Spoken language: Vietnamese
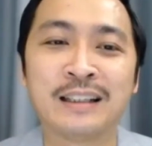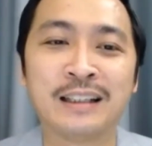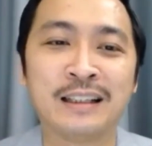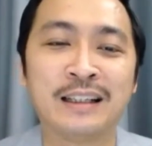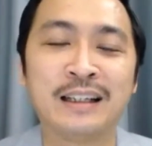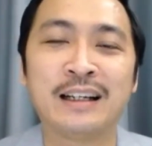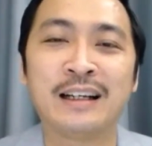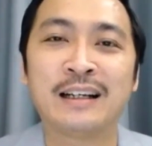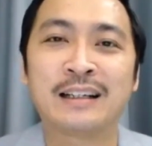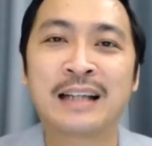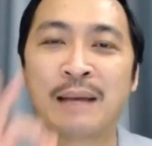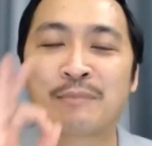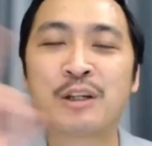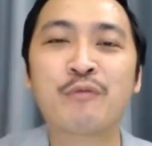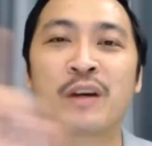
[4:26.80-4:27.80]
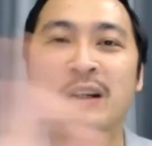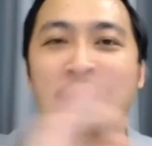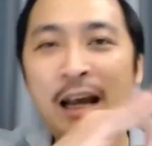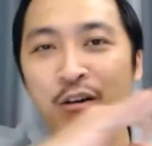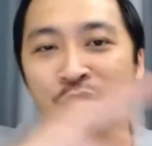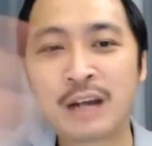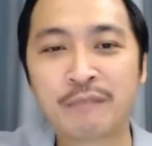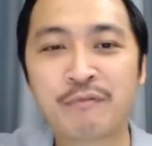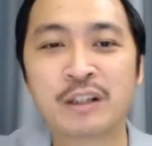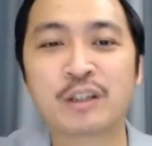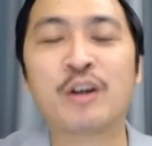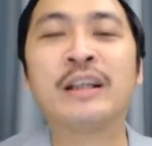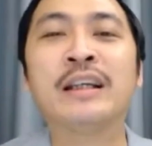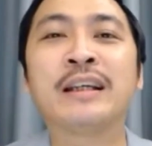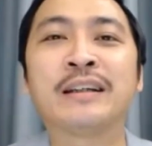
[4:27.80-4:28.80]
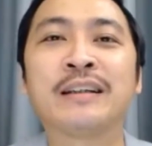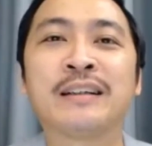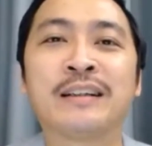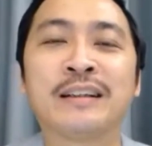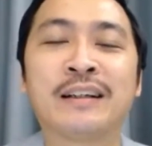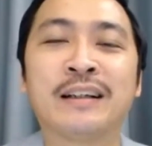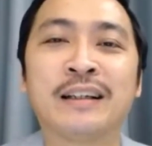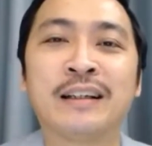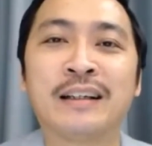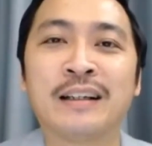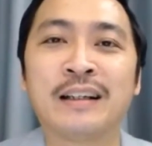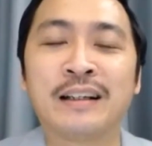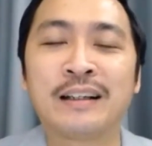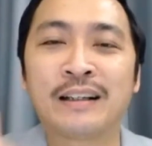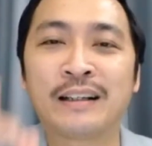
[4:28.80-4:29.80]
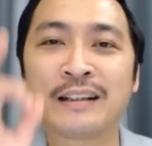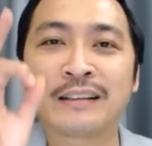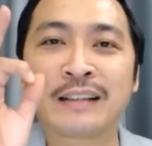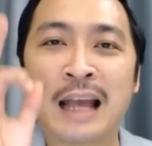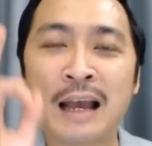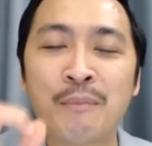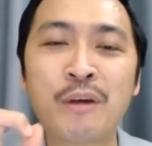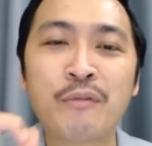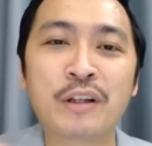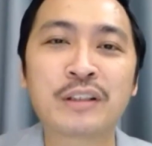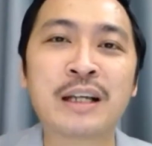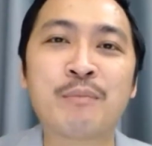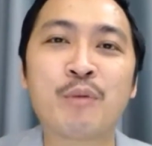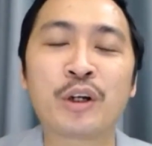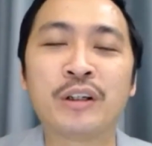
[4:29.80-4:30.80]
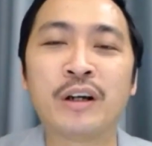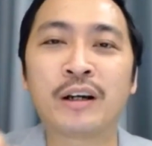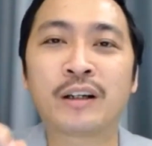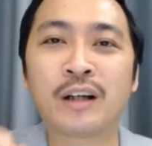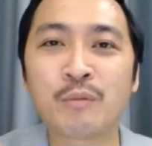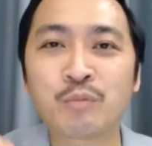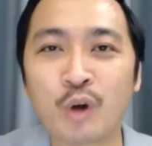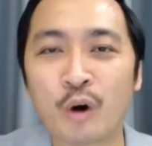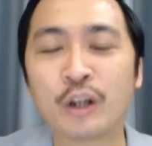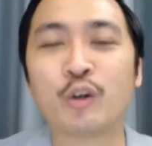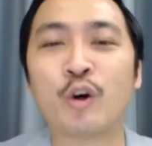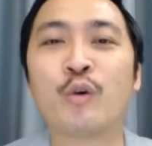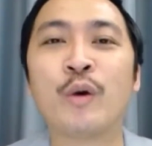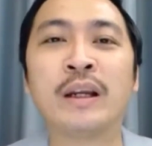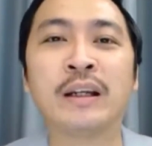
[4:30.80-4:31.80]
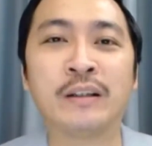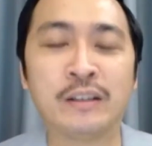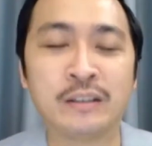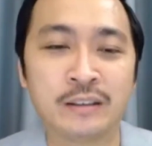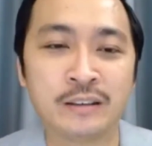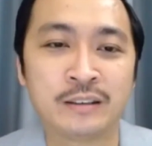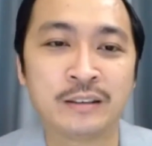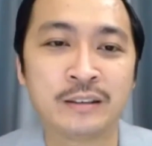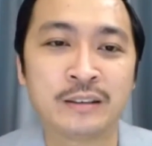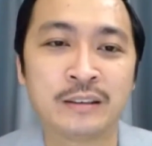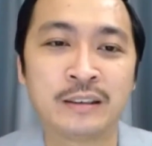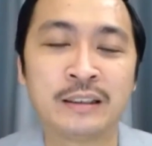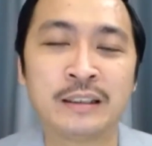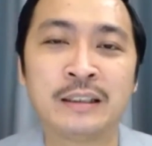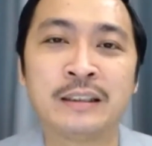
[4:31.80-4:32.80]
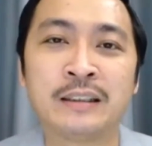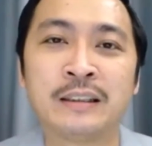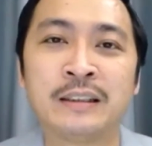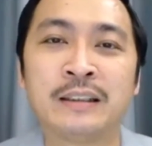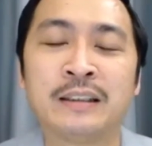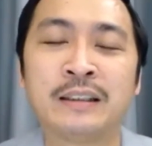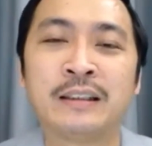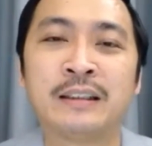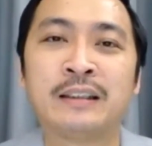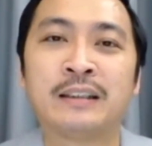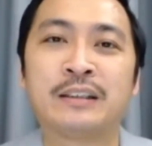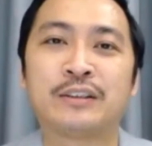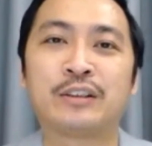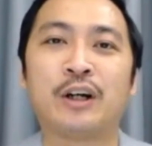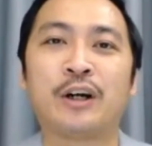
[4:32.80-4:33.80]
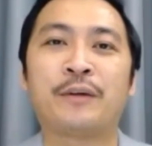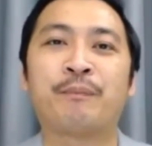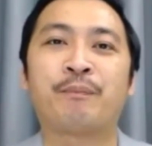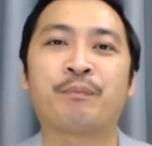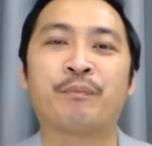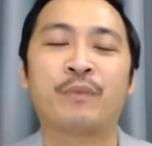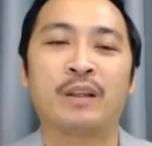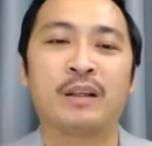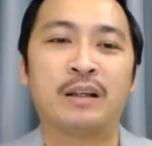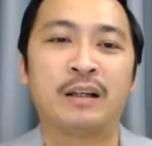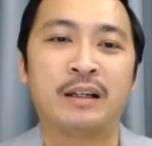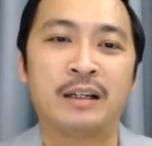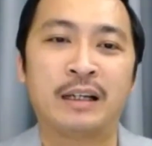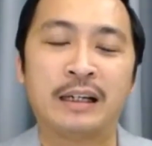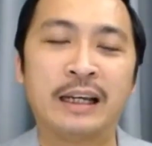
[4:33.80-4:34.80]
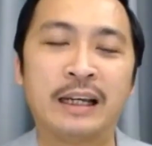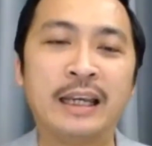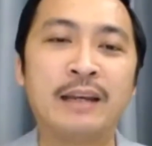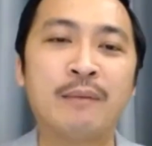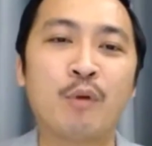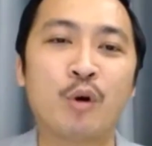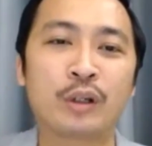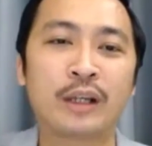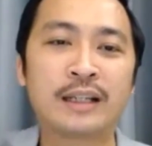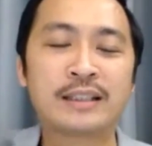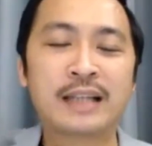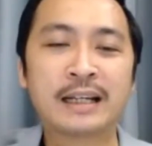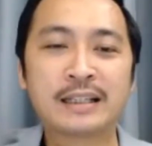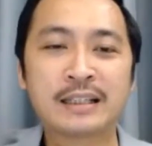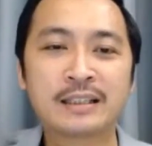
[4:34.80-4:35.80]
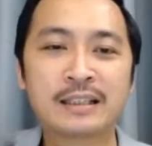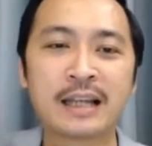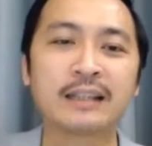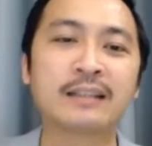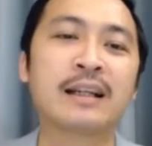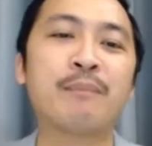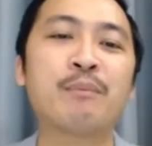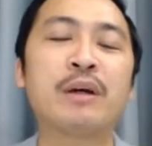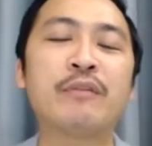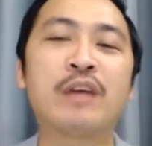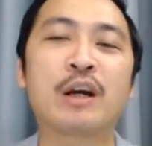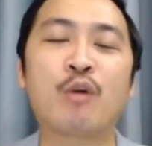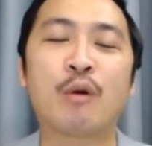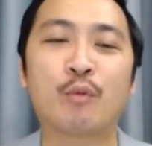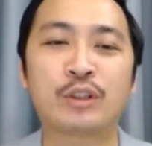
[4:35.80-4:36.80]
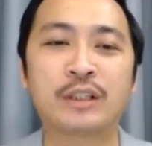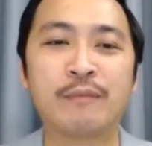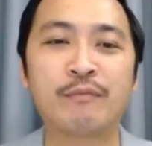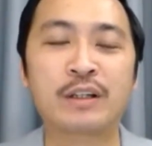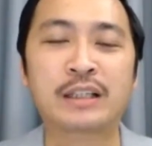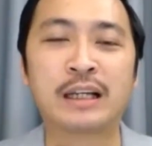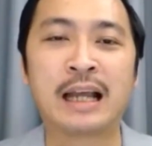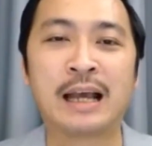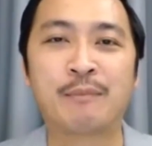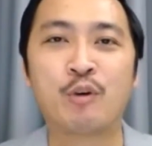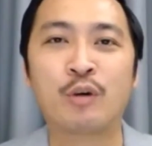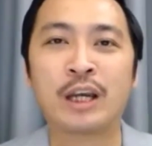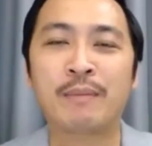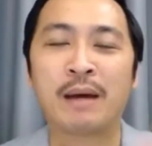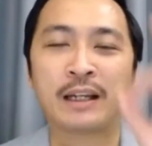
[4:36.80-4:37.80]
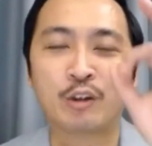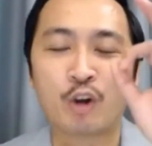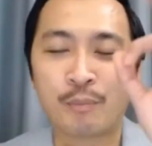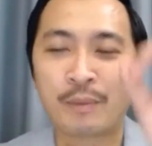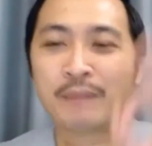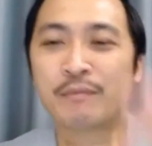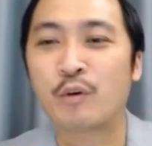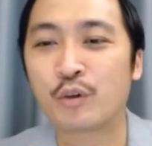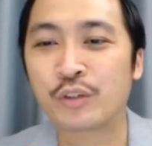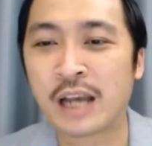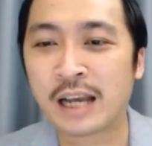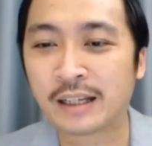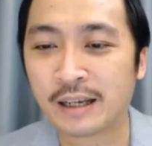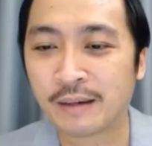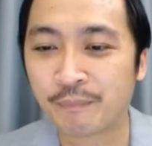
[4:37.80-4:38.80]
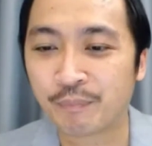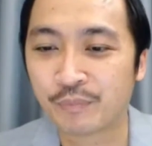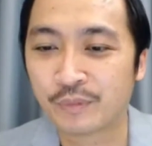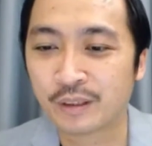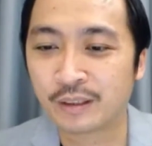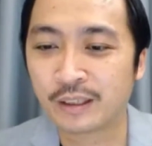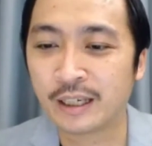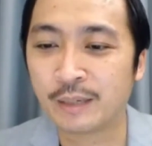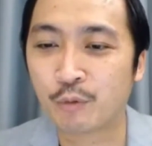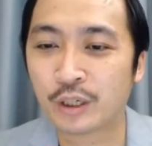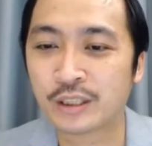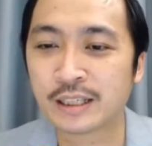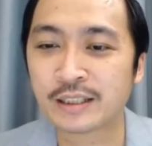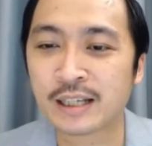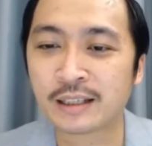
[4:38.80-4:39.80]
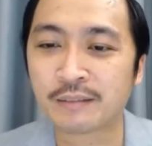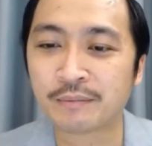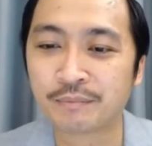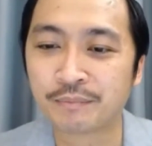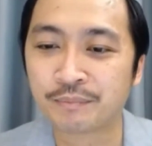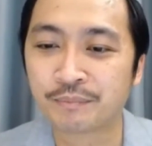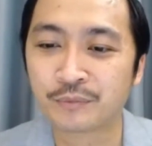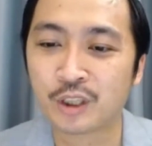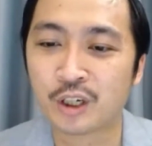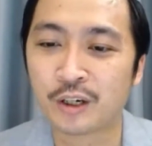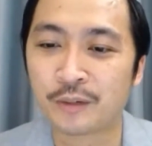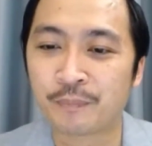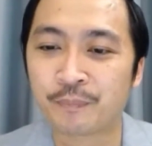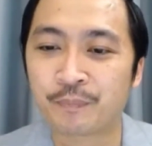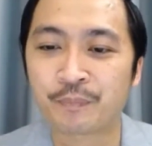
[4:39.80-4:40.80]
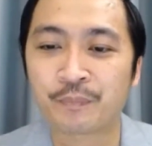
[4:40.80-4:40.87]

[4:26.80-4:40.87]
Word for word: Đấy. Làm xong việc nào, gạch việc đó đi. Đấy. 80% mọi người không có cái thói quen đó. Đấy. Rồi, ghi một cái danh sách 50 việc hoặc 100 việc sẽ làm. Ok, bạn hãy comment vào ô chat đi ạ. Ghi một cái danh sách. Rồi.